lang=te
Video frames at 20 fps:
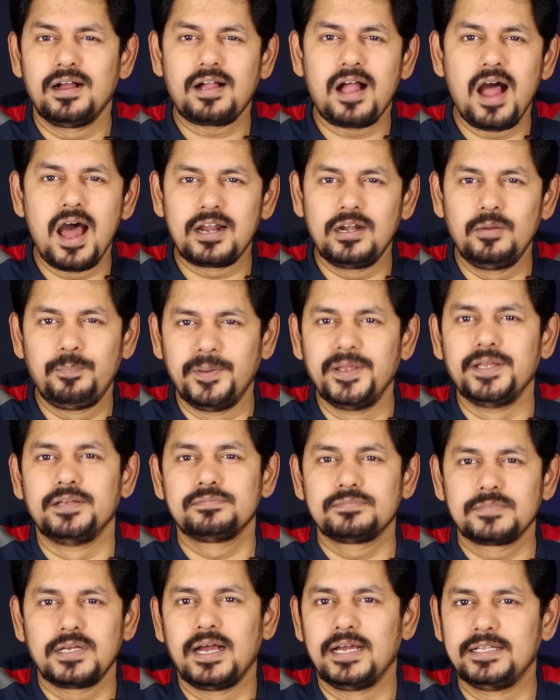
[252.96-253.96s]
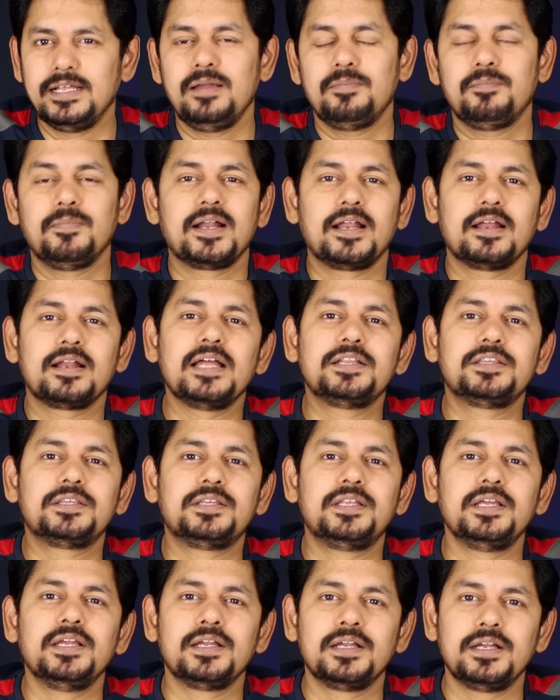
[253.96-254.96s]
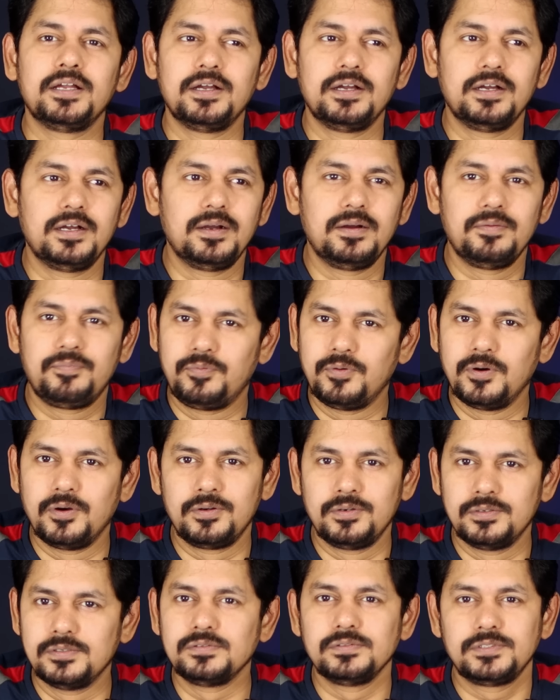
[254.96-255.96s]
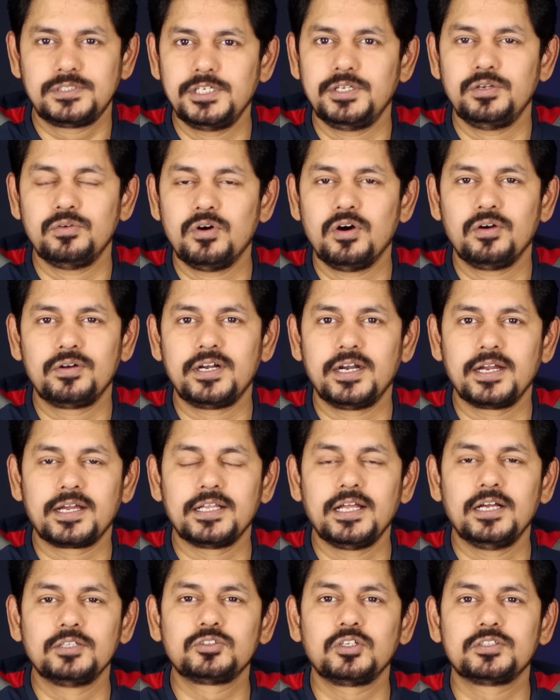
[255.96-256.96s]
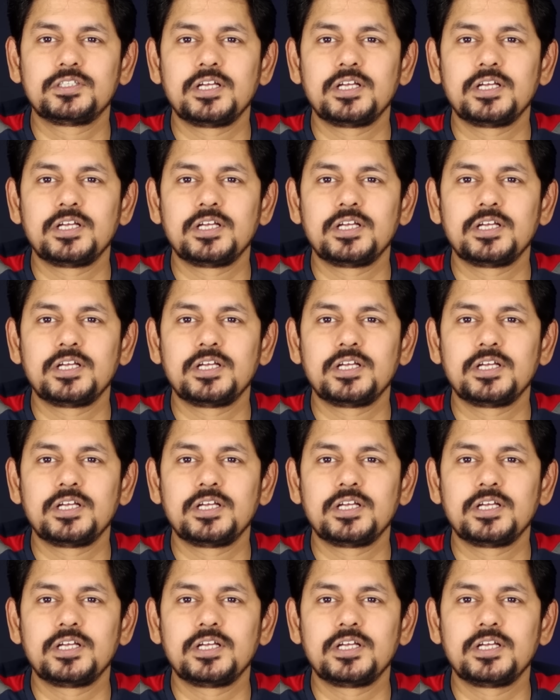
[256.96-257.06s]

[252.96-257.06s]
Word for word: కార్ల్ పి అదే మన నథింగ్ ఫోన్ సీఈఓ ఉన్నాడు కదా సో